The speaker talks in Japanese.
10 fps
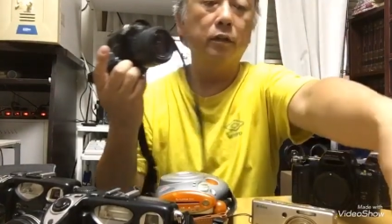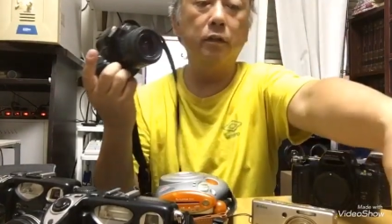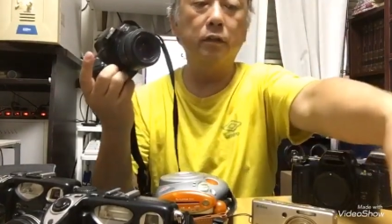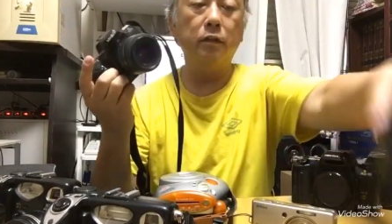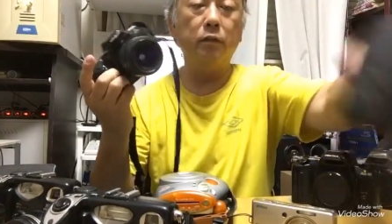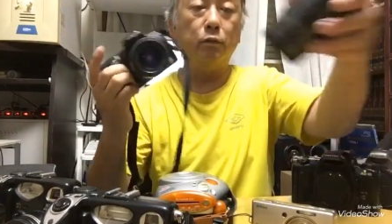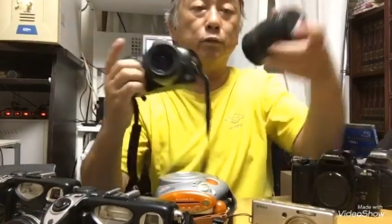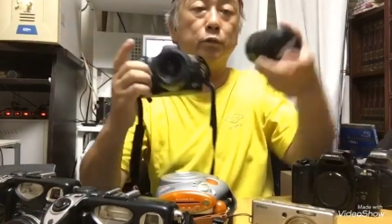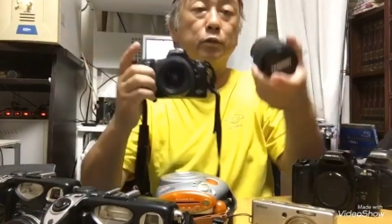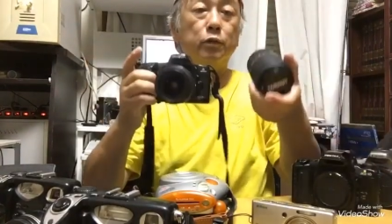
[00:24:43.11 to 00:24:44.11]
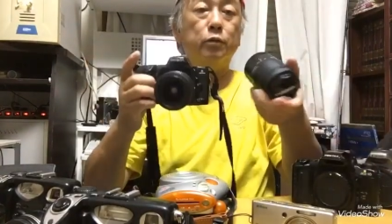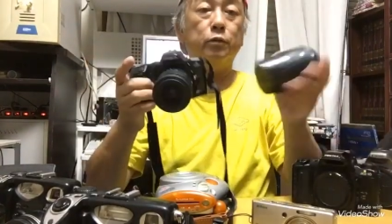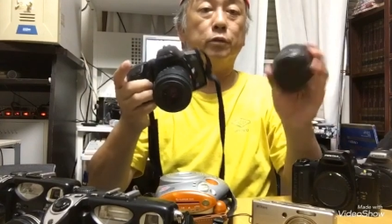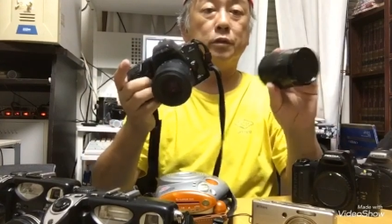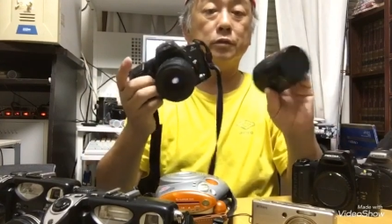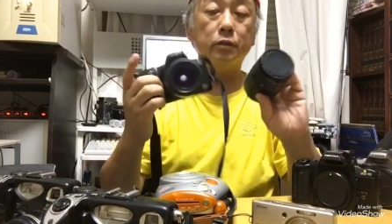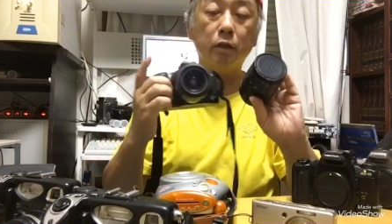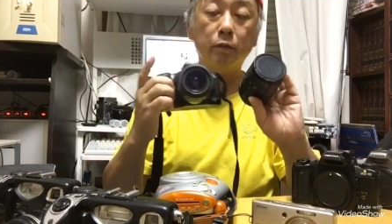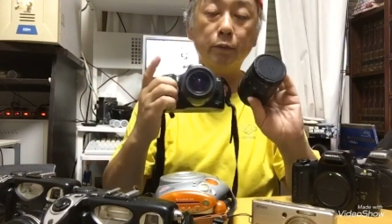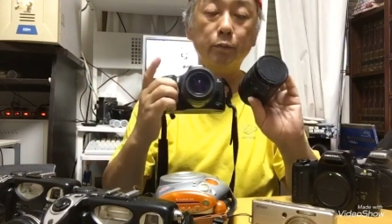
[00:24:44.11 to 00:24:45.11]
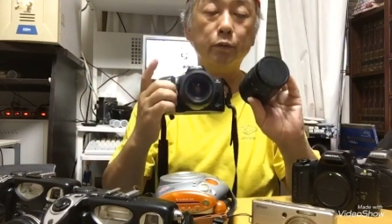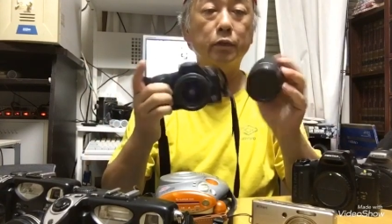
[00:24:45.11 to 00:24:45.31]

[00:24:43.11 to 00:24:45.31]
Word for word: えー、っと、この2本のレンズ、カビも